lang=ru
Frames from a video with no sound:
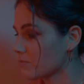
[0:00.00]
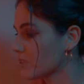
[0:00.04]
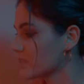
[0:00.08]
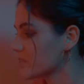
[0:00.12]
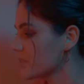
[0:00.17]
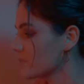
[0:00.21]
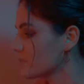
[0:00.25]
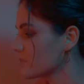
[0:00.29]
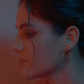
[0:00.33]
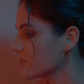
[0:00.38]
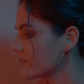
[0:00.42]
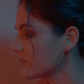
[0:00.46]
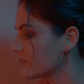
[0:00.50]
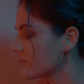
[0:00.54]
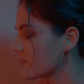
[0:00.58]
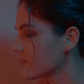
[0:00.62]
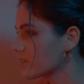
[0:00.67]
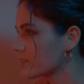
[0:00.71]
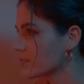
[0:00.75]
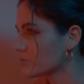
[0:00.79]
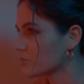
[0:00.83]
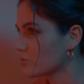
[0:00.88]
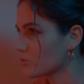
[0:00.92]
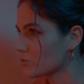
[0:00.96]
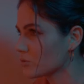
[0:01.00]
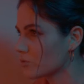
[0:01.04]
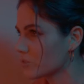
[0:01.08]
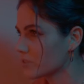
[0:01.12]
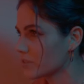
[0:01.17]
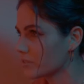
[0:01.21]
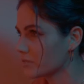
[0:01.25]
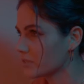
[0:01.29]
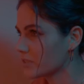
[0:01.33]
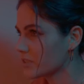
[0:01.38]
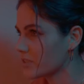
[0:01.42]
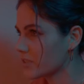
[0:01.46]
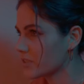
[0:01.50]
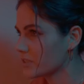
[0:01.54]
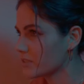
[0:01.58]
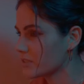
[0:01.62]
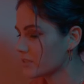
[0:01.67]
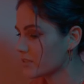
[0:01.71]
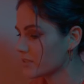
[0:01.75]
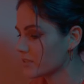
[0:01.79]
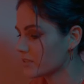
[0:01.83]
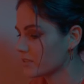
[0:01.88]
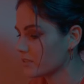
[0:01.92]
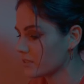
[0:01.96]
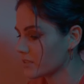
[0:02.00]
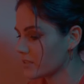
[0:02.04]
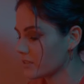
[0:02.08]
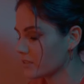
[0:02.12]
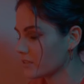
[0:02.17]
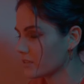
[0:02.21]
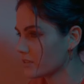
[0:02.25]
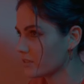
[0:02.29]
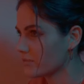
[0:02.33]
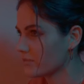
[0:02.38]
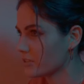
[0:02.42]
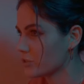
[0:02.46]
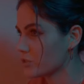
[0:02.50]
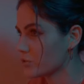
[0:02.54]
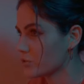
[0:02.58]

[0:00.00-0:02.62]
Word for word: Мы с ней первый раз за полгода встретились, а ты себя так